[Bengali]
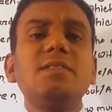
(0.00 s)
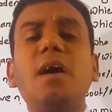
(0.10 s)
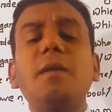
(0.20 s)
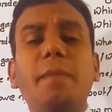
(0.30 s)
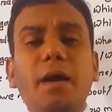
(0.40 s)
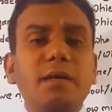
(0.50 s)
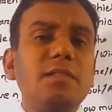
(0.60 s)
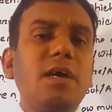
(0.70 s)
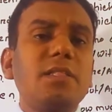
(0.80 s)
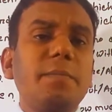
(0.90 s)
তার বাগান
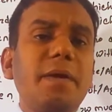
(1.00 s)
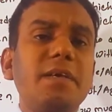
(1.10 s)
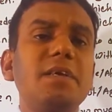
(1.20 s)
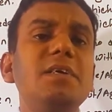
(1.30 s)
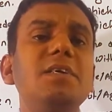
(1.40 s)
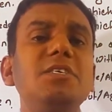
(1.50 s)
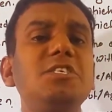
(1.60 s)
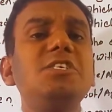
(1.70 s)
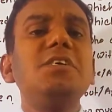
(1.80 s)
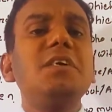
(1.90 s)
থাকতে পারে
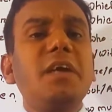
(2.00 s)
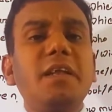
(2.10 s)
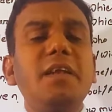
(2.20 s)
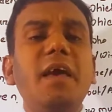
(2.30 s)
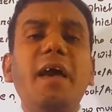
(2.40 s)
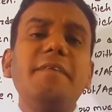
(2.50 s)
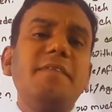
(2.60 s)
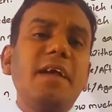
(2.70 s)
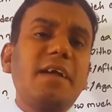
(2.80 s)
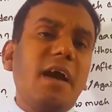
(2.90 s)
শি ক্যান হ্যাভ
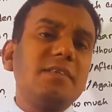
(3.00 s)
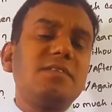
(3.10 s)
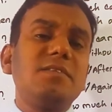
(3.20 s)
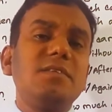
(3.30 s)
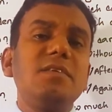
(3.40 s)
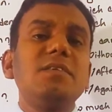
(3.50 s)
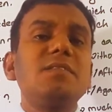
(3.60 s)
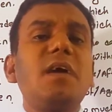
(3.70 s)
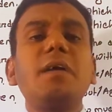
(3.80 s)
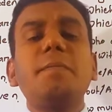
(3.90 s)
এ গার্ডেন
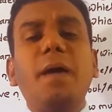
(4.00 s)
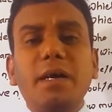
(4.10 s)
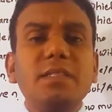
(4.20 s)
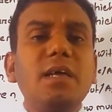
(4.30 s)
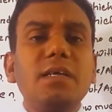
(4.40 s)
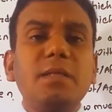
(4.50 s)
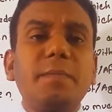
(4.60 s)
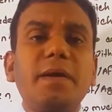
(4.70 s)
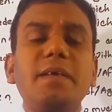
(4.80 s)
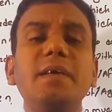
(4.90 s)
তার বাগান থাকতে
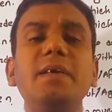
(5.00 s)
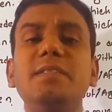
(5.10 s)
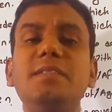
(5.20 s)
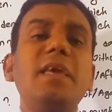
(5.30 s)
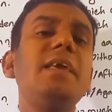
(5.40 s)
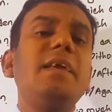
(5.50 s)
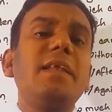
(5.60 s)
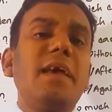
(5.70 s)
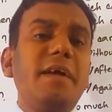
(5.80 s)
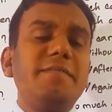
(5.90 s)
পারে দে
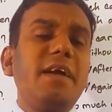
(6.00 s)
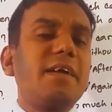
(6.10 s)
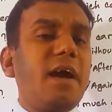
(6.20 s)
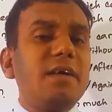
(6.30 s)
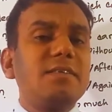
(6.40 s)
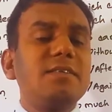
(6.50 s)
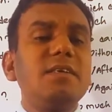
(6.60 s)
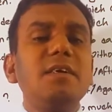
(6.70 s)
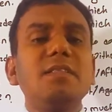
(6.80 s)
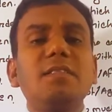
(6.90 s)
ক্যান হ্যাভ এ গার্ডেন
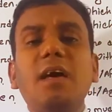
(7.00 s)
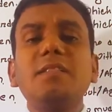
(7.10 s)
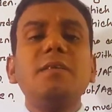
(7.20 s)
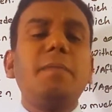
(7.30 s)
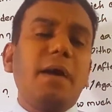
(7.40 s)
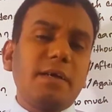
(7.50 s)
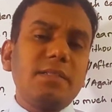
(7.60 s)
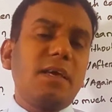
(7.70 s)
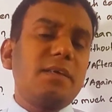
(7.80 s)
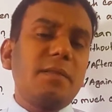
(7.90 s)
তাদের বাগান
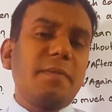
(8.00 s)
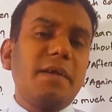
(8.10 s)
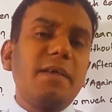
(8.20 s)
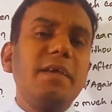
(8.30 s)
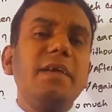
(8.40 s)
থাকতে পারে